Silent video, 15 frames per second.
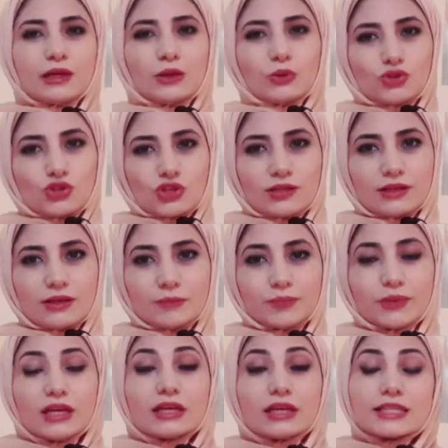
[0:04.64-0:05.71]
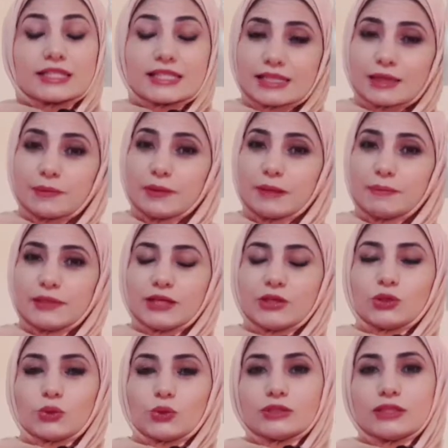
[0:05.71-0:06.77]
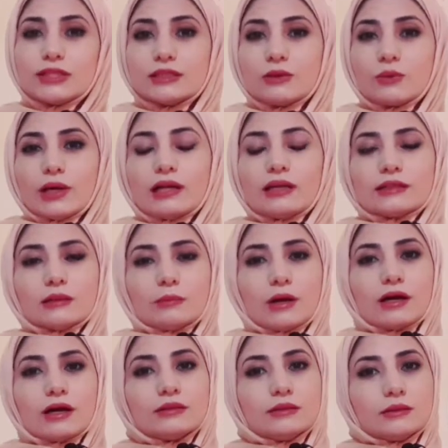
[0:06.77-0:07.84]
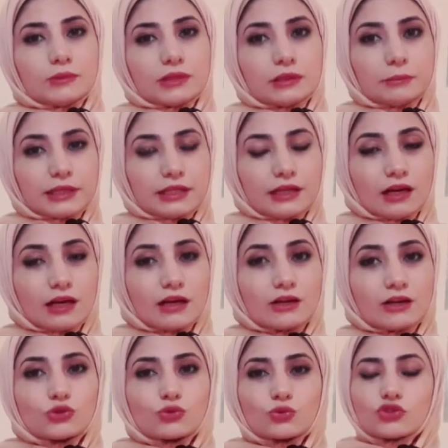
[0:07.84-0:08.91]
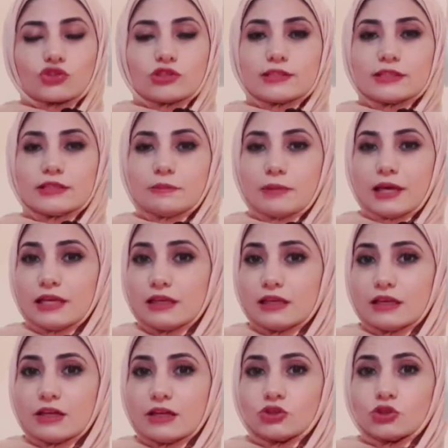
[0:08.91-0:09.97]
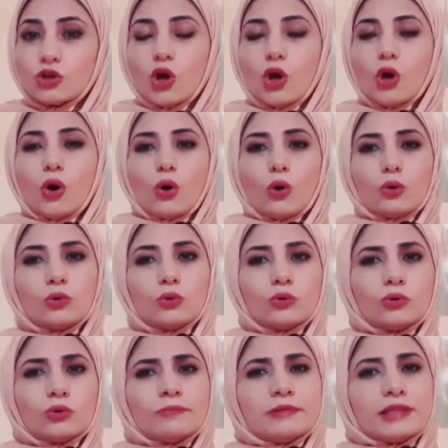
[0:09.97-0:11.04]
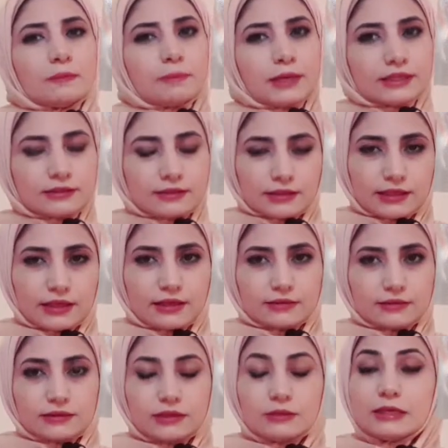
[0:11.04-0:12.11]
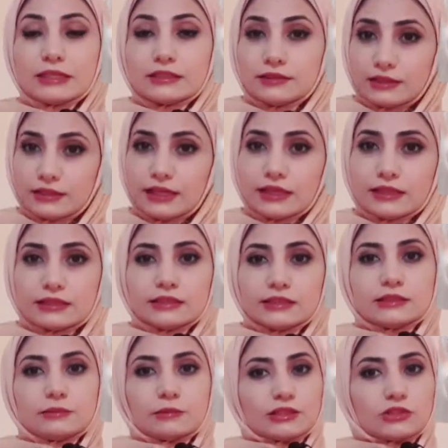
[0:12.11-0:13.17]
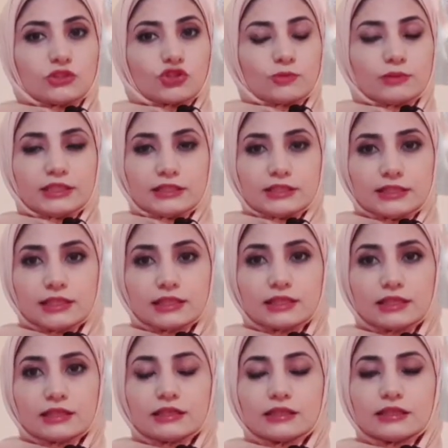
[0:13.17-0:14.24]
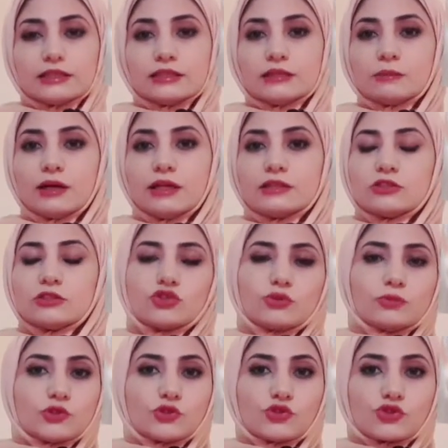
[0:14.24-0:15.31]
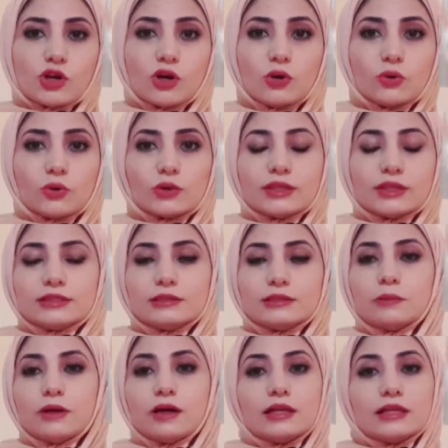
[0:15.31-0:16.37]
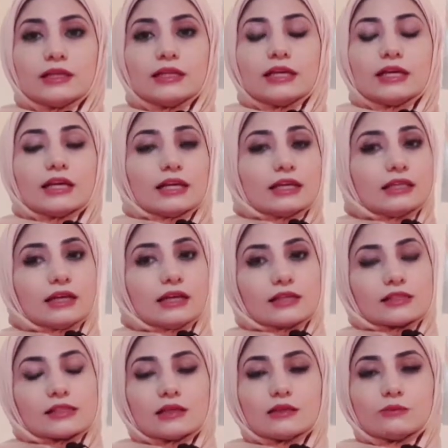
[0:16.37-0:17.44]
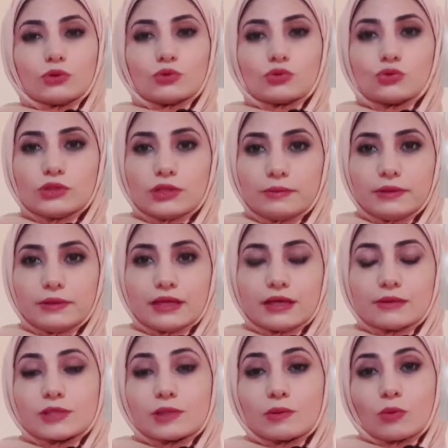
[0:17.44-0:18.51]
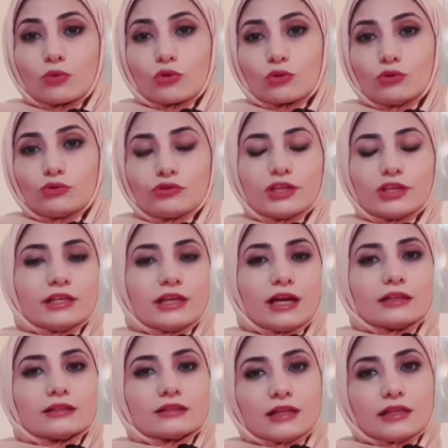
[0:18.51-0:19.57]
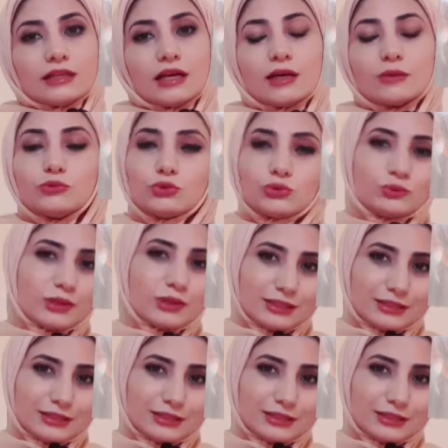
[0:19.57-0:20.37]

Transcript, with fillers: على وجهنا السبب لأنه تحتوي على طبقات من المكياج والجلد الميت ومن البكتيريا البكتيريا احتمال تجي من ايدينا احتمال تجي من الجو احتمال هي اصلا موجودة بيها بسبب ظروف احنا حطيناها بدون ما